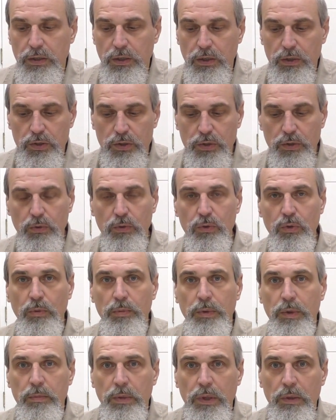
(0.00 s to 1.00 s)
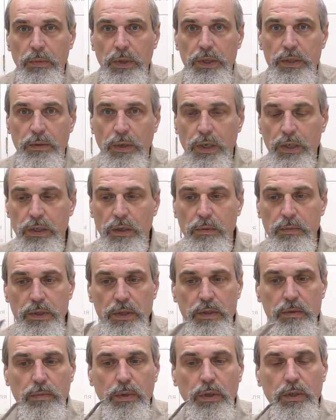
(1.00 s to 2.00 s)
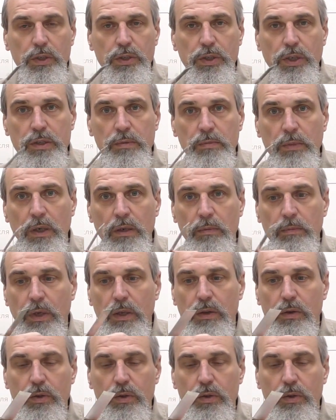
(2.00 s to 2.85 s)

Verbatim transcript: То есть удобно было бы, если хотя бы здесь было 6 мм.